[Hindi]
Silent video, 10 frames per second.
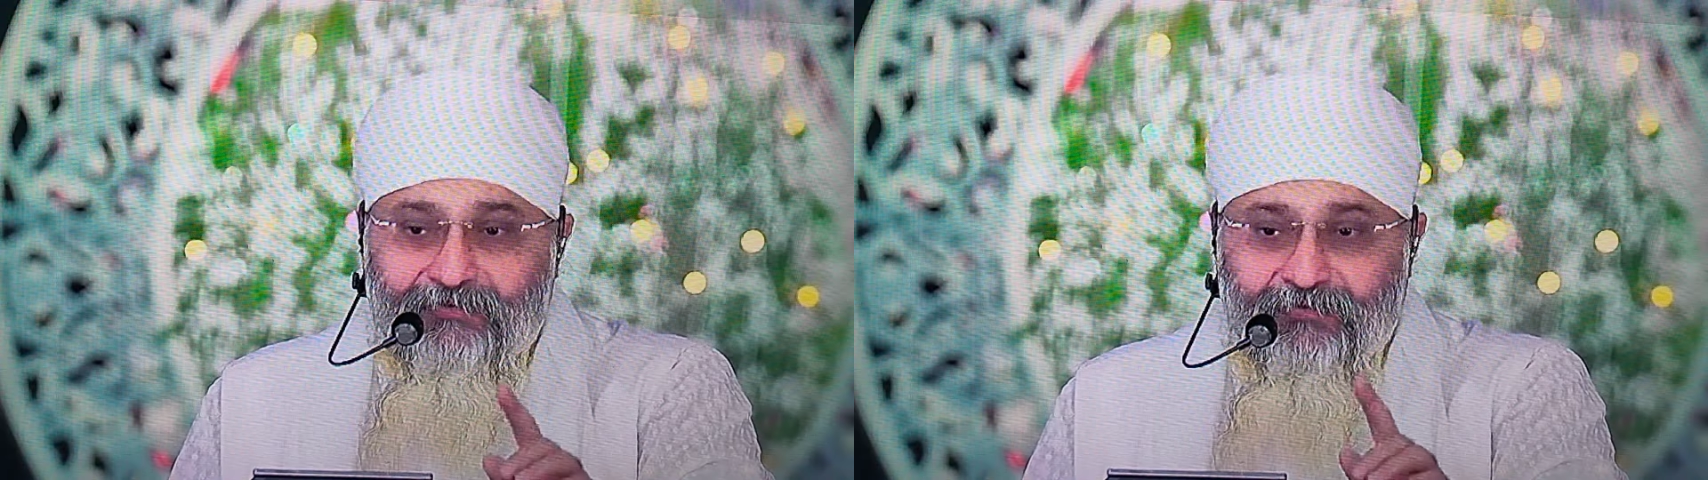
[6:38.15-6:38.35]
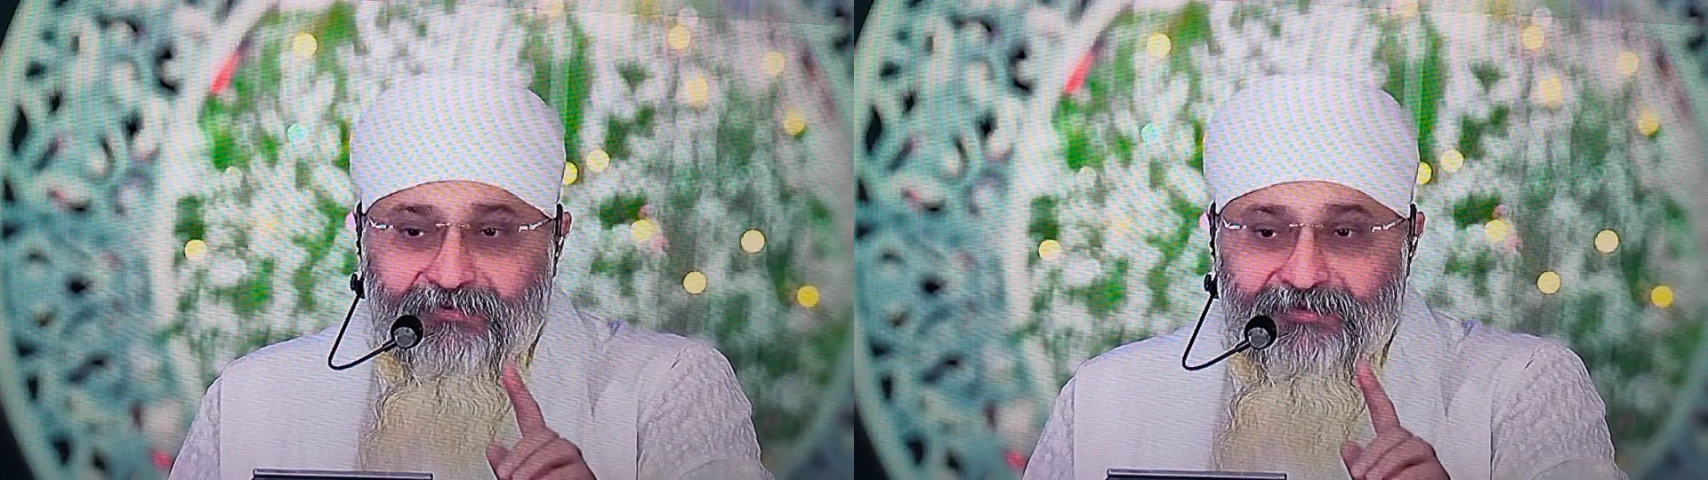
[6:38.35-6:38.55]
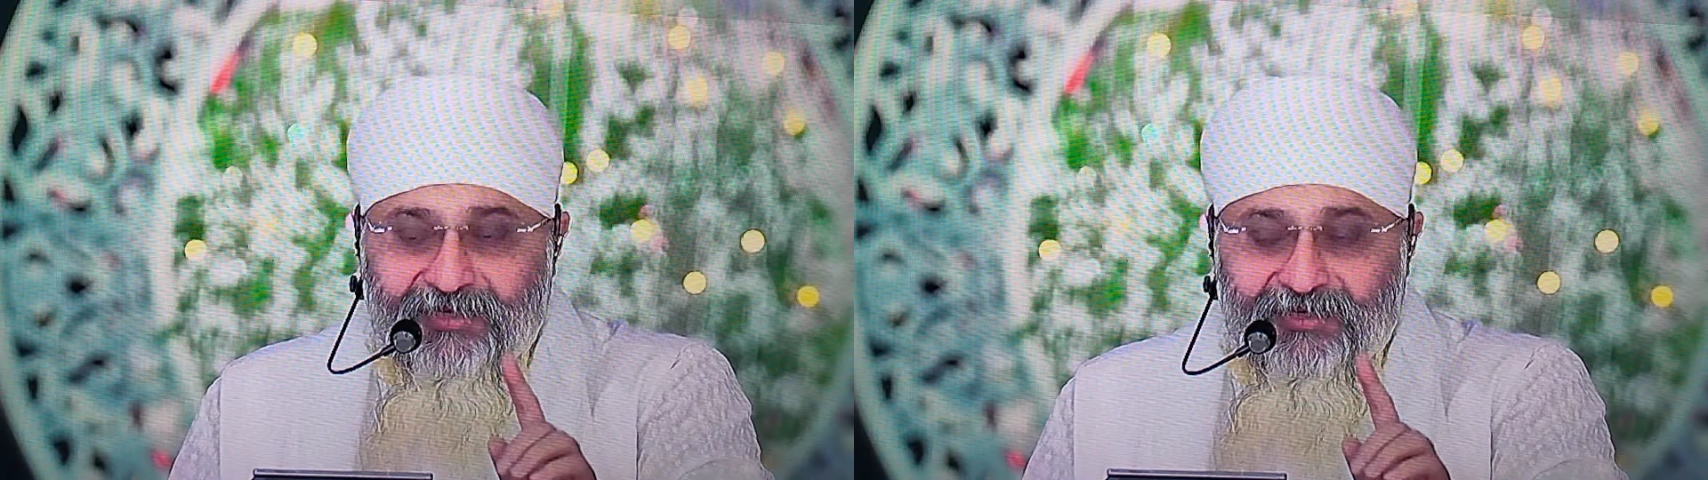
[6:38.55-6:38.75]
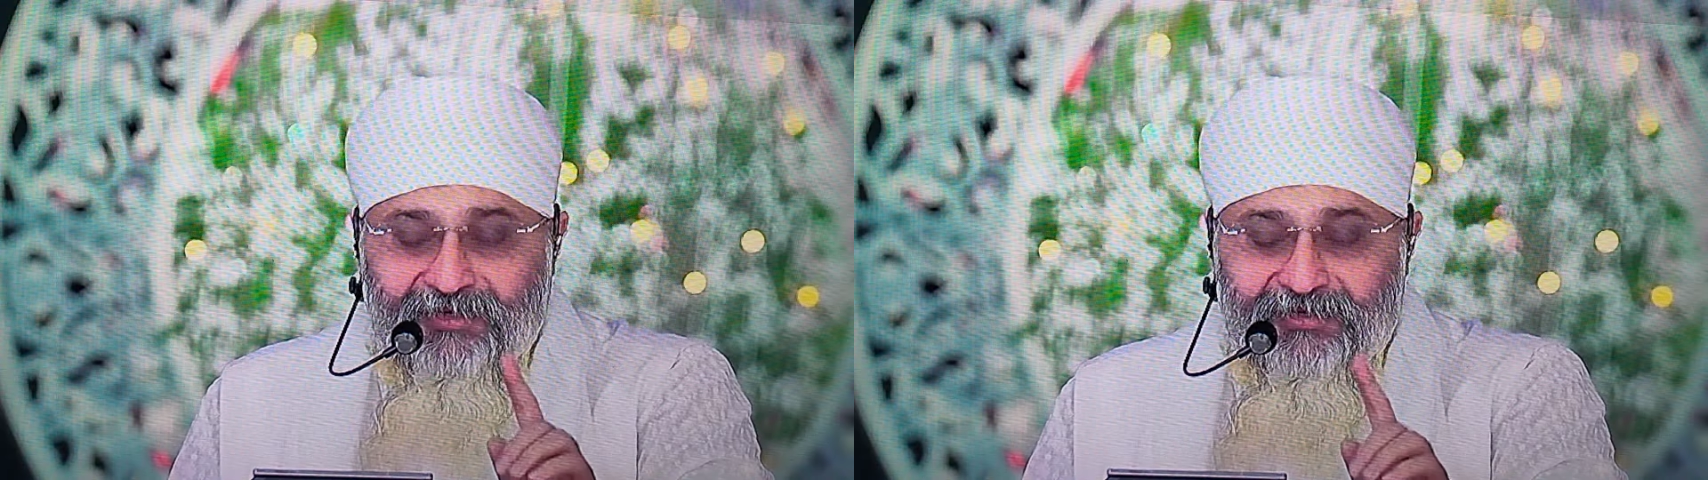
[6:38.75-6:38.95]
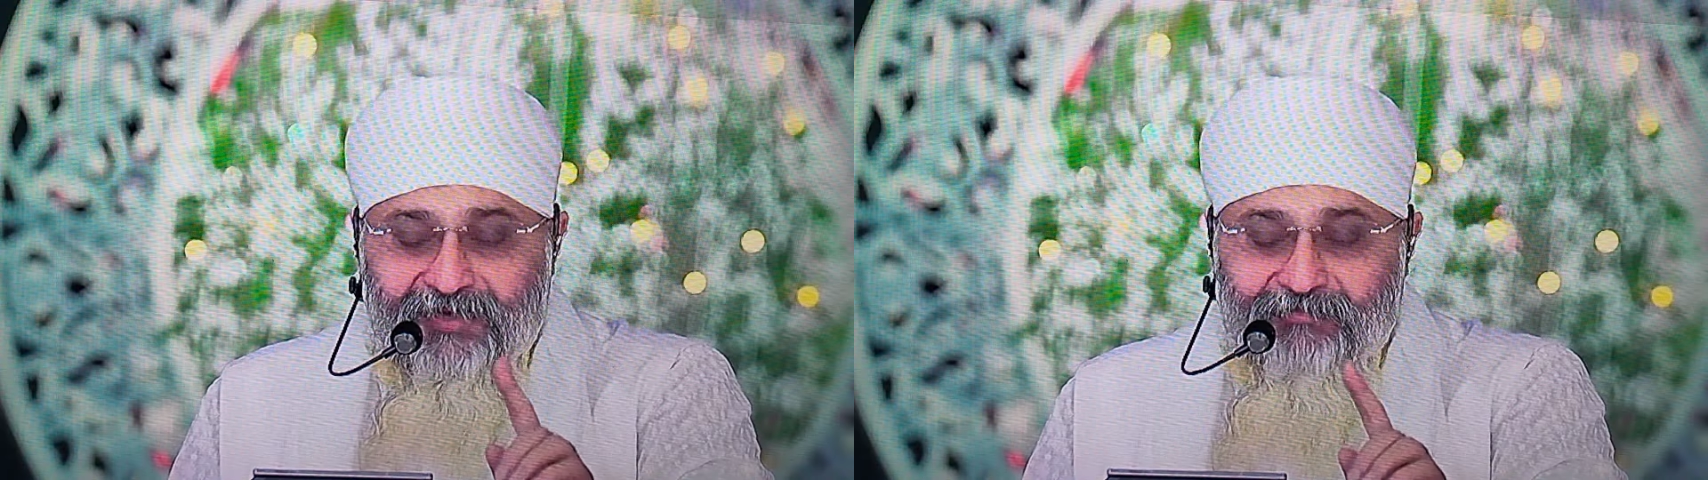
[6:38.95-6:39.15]
वो
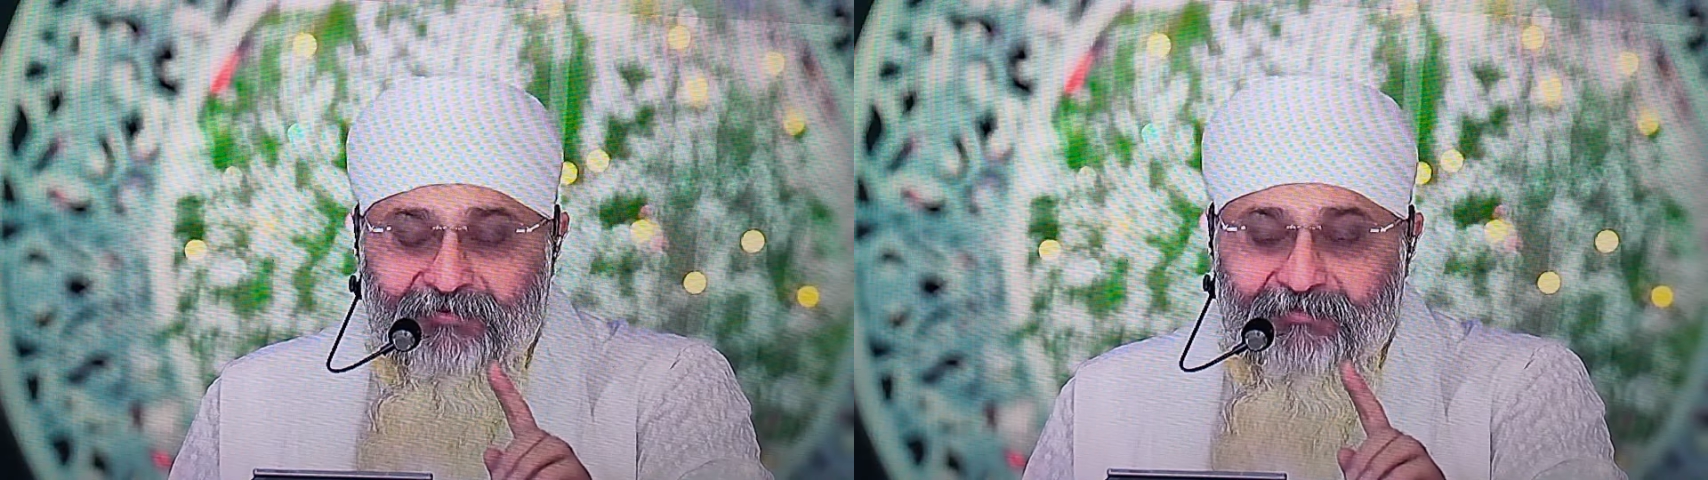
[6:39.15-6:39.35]
शरीर यहाँ पे